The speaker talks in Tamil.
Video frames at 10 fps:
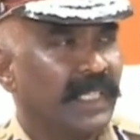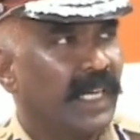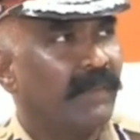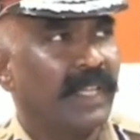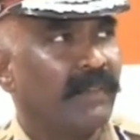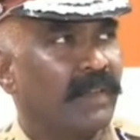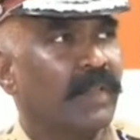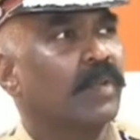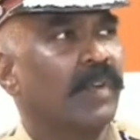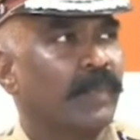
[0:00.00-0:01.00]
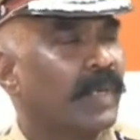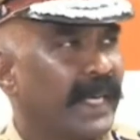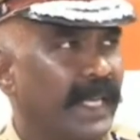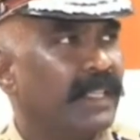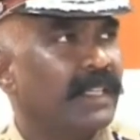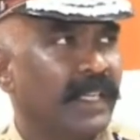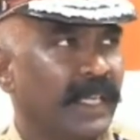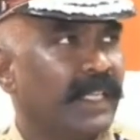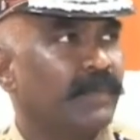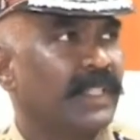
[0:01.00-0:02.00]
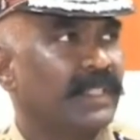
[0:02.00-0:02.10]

இளம் வயதில் வர்றதுக்கு ஒரு வாய்ப்பு கிடையாதுன்னு நான் நினைக்கிறேன்